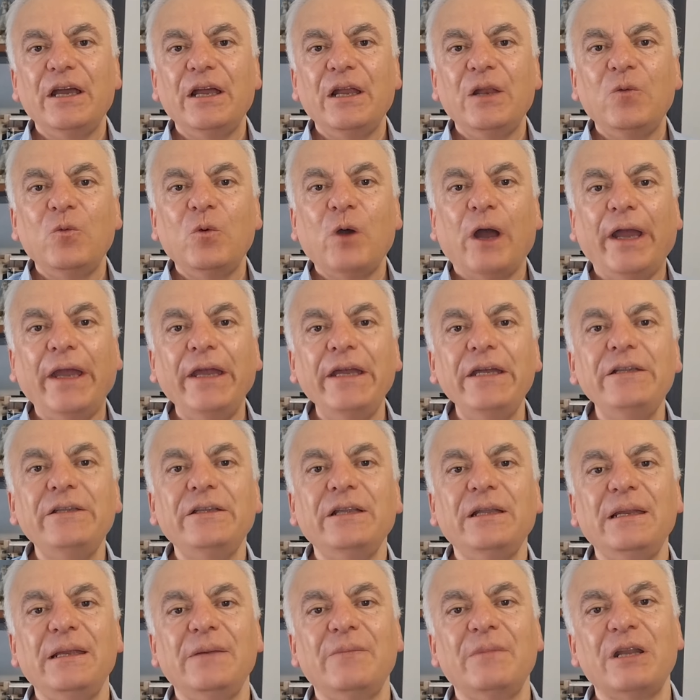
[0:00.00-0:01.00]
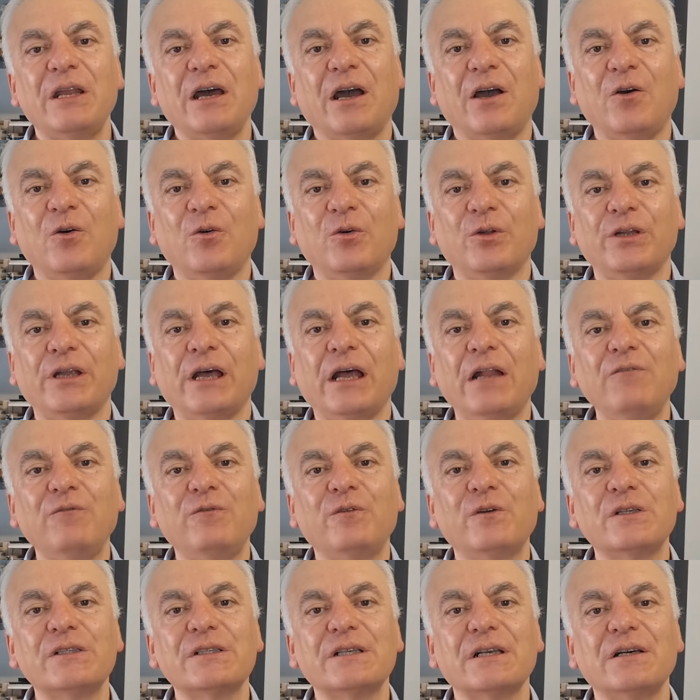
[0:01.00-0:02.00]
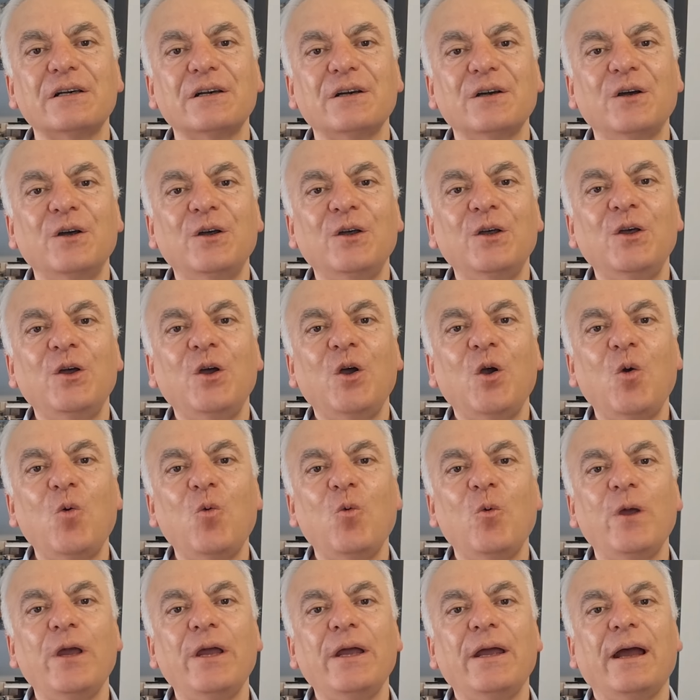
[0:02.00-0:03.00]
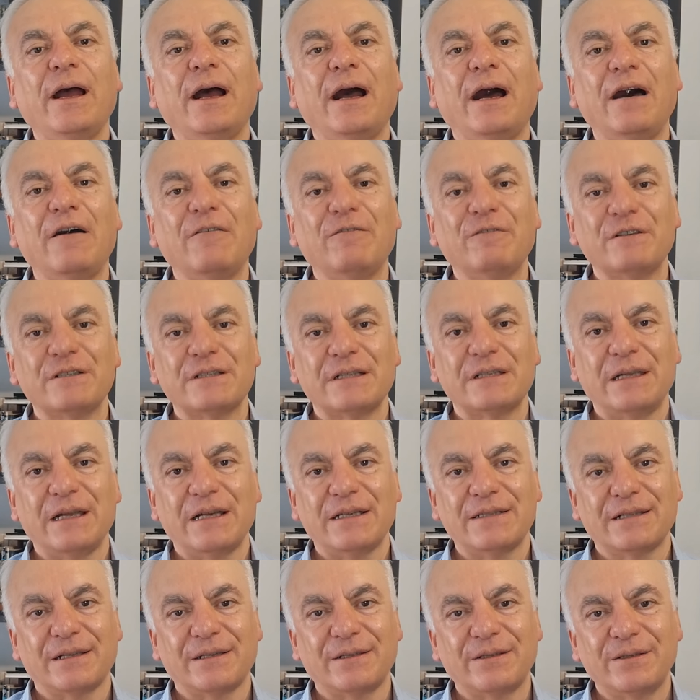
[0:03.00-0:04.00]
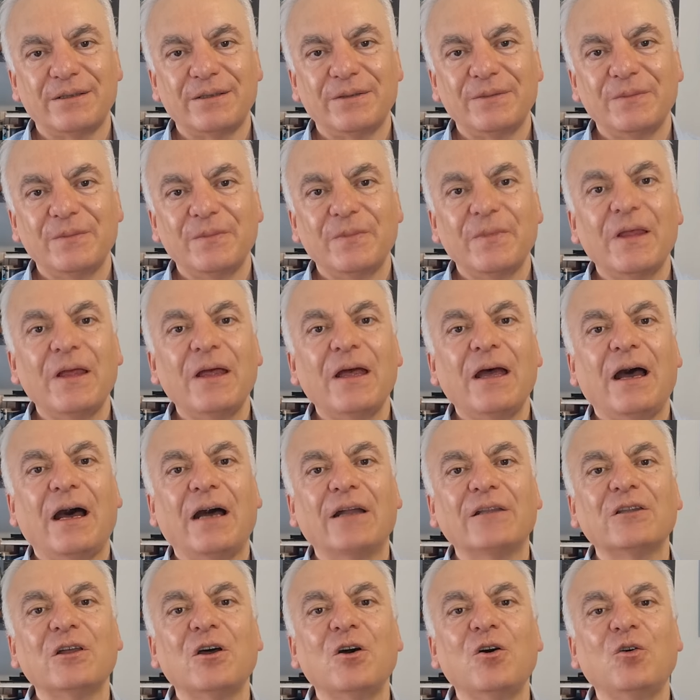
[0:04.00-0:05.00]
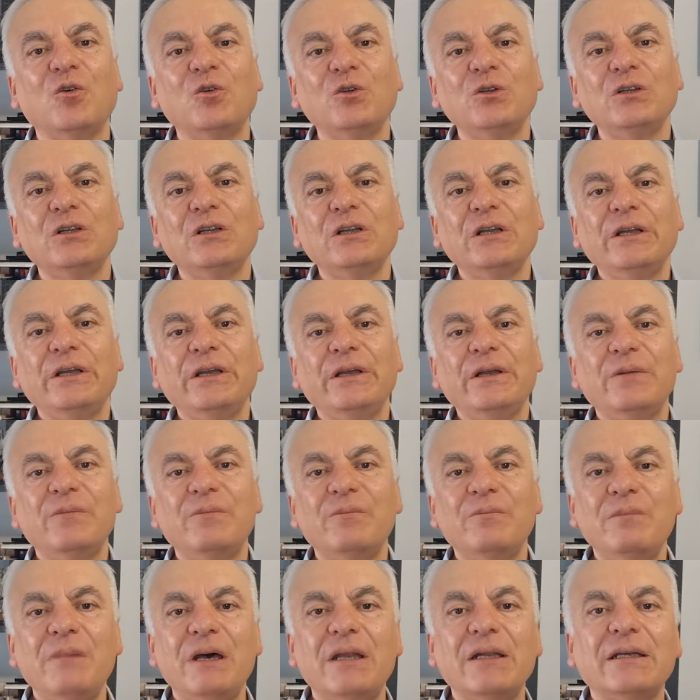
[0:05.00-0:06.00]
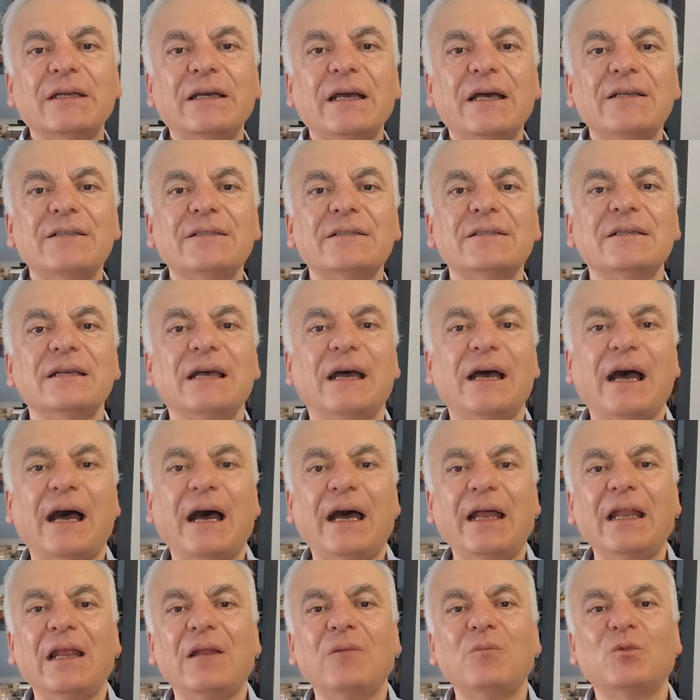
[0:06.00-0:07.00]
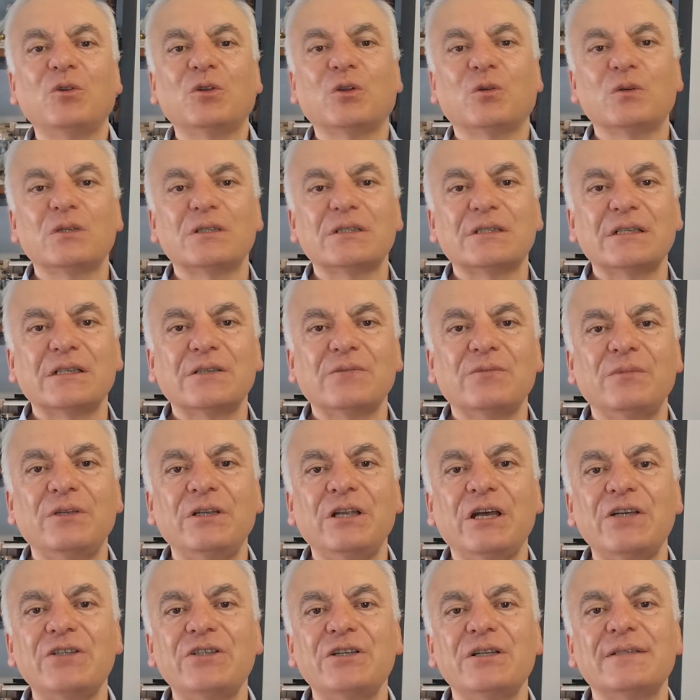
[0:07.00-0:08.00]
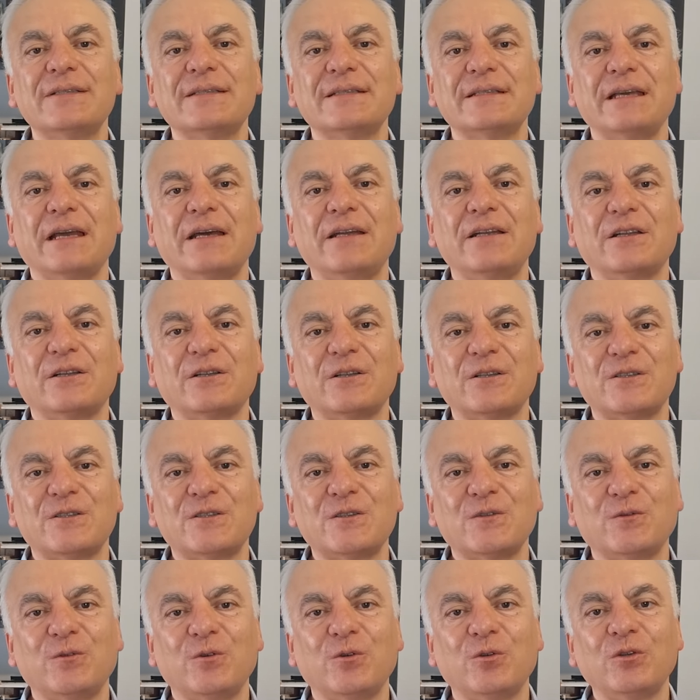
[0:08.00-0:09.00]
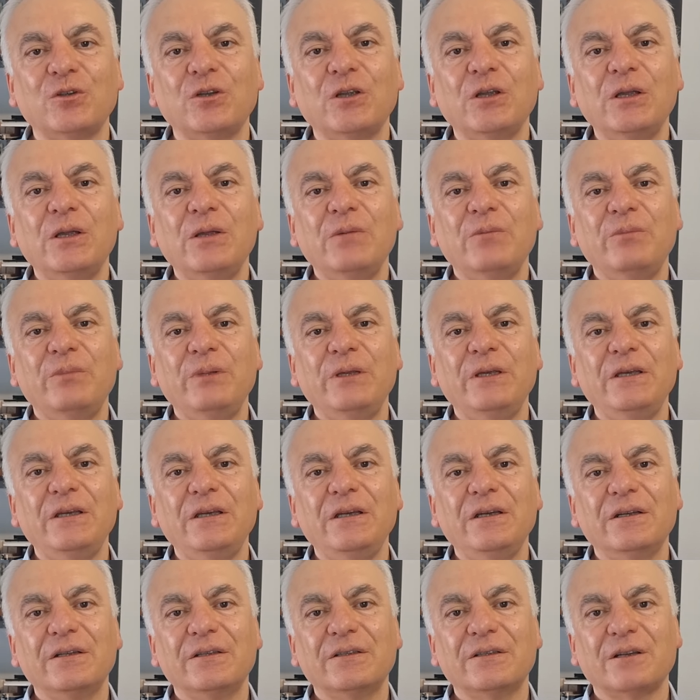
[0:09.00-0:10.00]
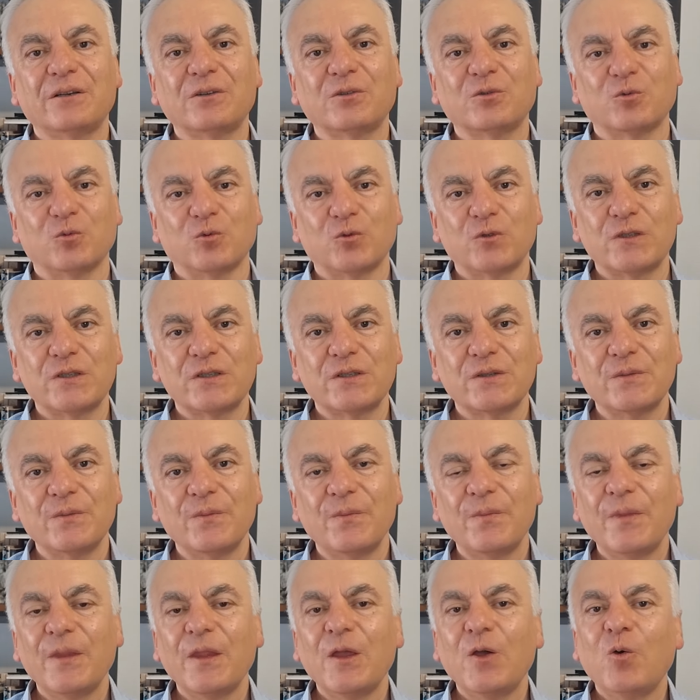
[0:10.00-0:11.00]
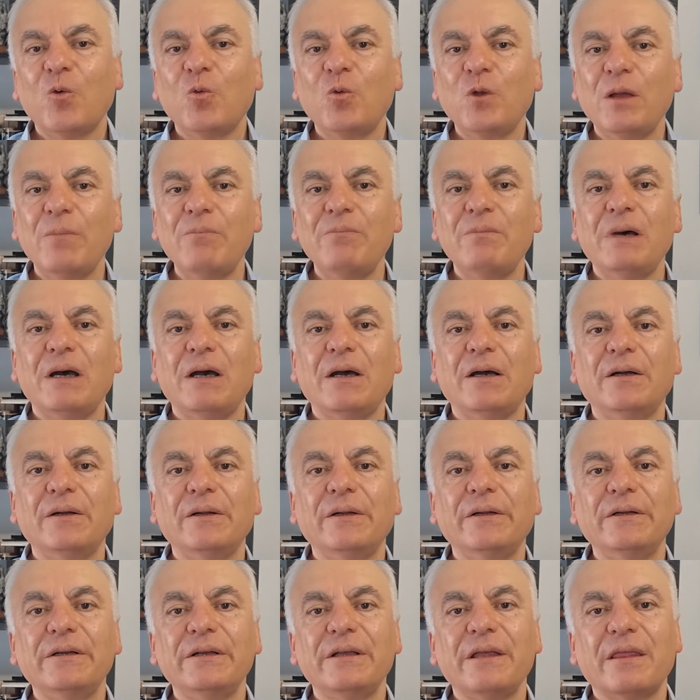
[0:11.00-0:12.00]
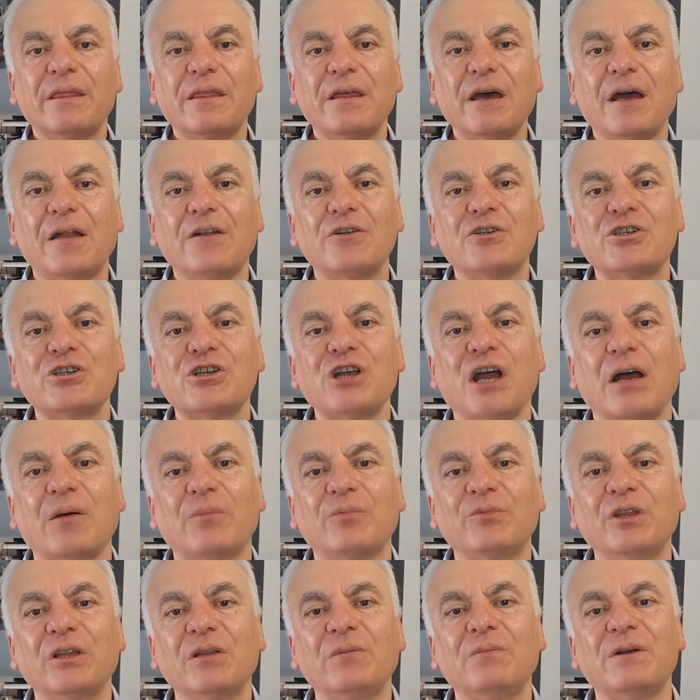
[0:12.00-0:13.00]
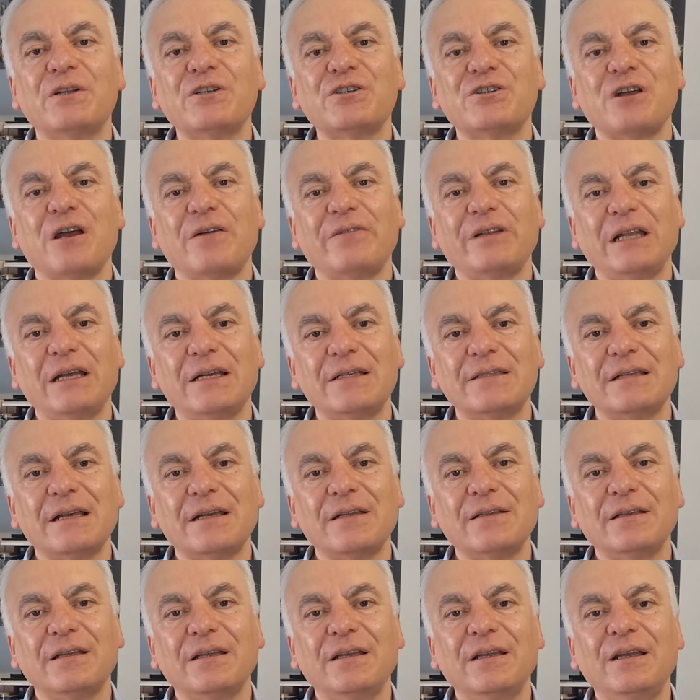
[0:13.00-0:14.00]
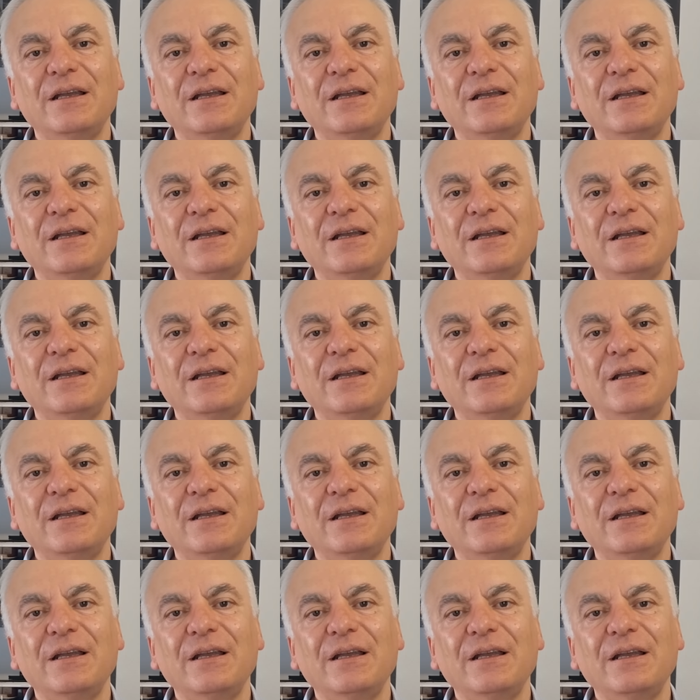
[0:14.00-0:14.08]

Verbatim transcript: الوحيد اللي منحهم هالفرصة هو حافظ الأسد أعطاهم مركز على المتوسط من أجل صيانة السفن بطرطوس ولما ثار الشعب ضد بشار الأسد